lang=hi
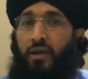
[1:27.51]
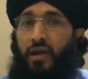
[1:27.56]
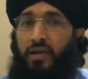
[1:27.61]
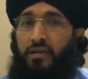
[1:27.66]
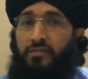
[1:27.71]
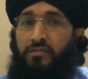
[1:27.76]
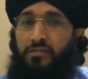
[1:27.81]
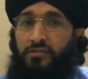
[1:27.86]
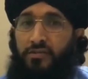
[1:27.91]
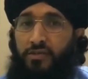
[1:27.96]

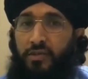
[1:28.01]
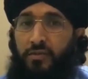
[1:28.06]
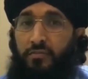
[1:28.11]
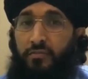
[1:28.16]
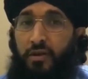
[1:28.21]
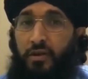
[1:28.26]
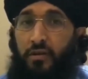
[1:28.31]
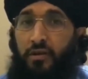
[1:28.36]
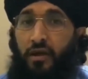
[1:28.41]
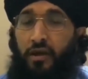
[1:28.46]
मेन स्ट्रीम
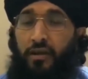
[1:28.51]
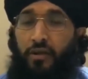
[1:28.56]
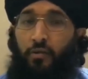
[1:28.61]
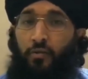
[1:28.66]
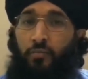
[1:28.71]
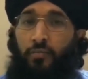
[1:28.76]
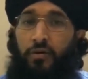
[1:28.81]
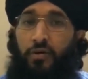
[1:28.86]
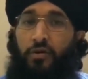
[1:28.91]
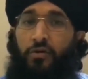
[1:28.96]
मीडिया के
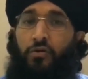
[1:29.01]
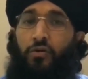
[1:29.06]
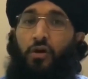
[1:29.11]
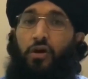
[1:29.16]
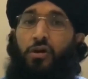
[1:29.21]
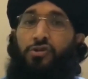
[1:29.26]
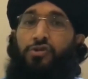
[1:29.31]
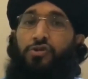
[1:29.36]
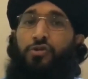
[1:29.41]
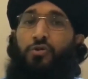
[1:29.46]
ऊपर
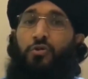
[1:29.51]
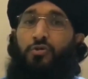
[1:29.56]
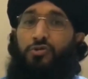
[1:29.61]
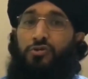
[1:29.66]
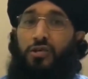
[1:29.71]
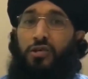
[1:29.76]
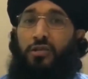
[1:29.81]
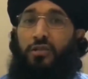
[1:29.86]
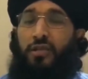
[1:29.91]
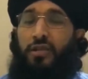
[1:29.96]
टॉक
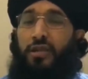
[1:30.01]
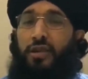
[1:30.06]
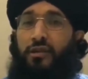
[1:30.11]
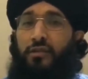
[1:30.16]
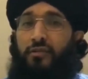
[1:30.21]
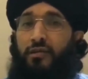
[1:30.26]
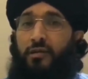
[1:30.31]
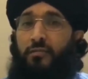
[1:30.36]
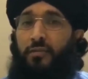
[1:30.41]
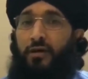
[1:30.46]
शोज़ के अंदर ये
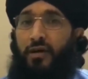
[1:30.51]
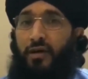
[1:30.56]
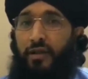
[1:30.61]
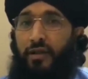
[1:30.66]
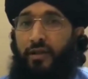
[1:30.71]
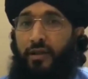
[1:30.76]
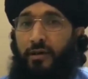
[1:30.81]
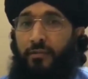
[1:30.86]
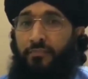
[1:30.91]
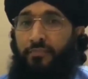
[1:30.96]
ड्रामा आ
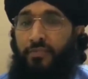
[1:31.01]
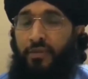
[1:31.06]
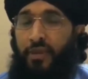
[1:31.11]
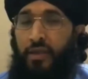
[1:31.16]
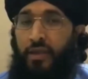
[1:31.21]
गया